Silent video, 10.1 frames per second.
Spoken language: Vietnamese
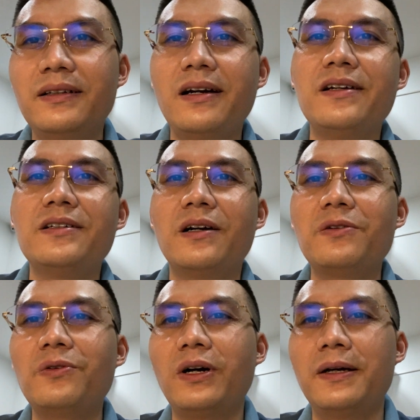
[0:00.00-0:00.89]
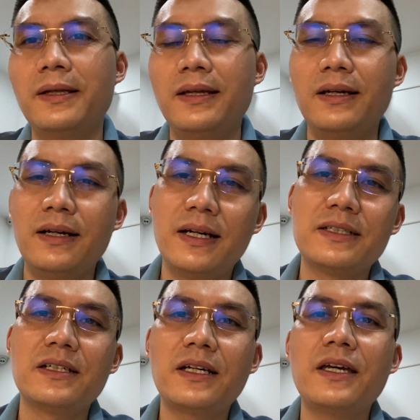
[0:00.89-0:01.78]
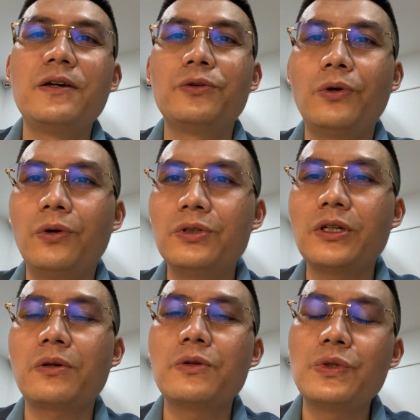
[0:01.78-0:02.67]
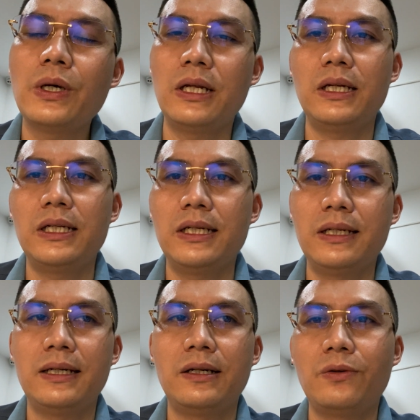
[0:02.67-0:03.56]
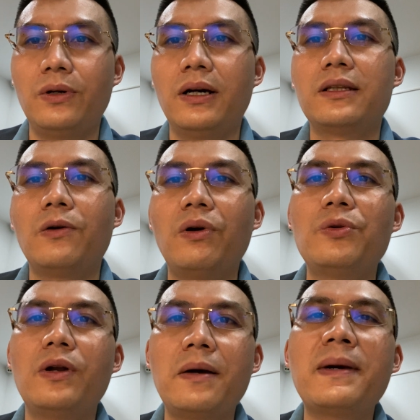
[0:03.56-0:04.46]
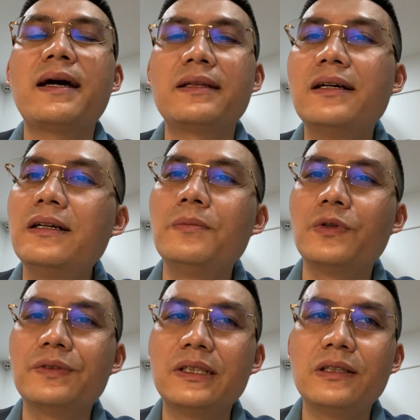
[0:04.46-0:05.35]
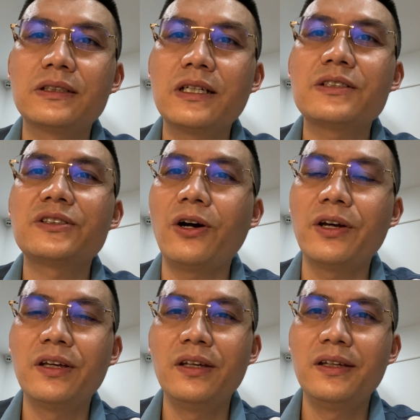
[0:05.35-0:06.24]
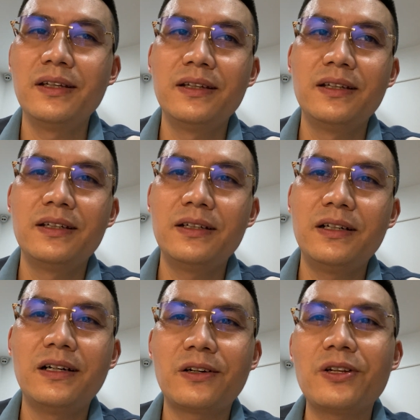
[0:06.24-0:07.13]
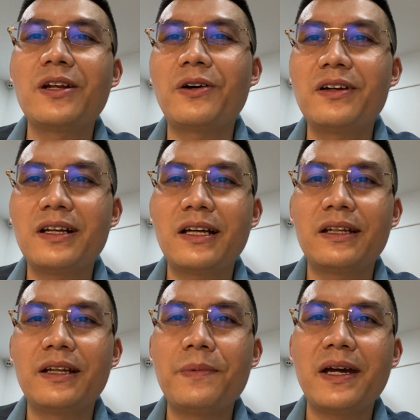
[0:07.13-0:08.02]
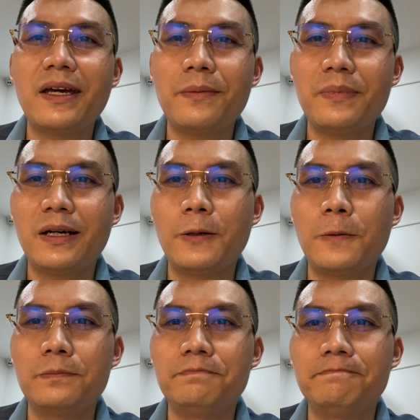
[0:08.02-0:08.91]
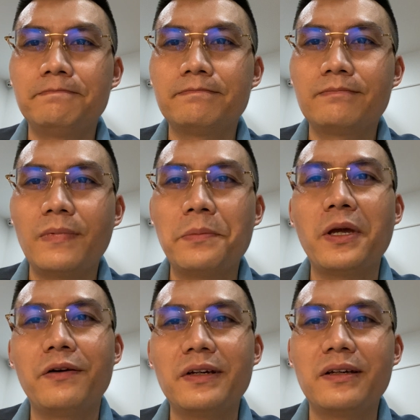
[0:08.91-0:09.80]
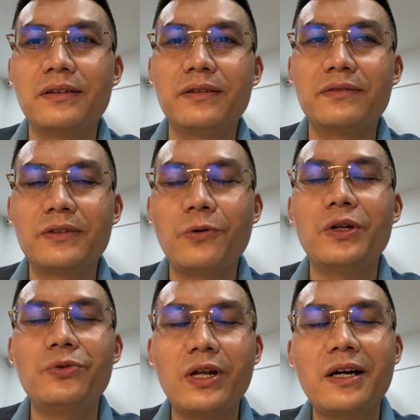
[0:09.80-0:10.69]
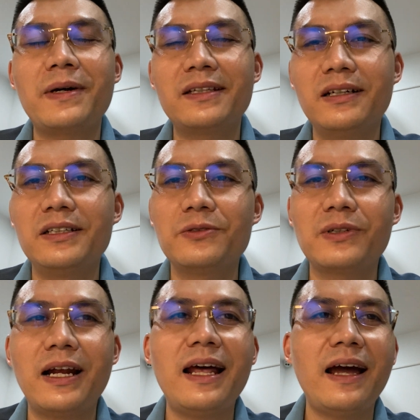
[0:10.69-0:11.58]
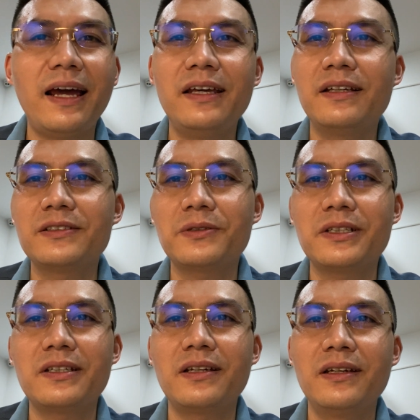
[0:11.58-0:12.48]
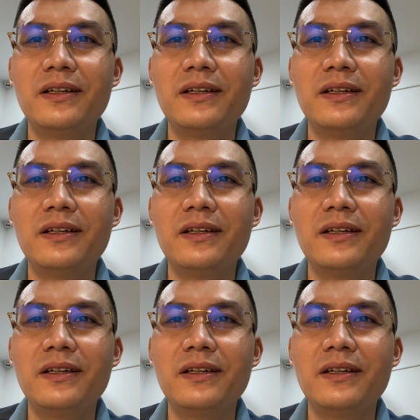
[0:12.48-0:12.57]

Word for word: hơi hướng của những cái yếu tố trong câu chuyện của tướng quân Dulac Marather, một vị tướng rất là giỏi. Có thể nói là nếu mà anh em tìm hiểu về tướng quân Dulac Marather thì cũng khá là hay trong cái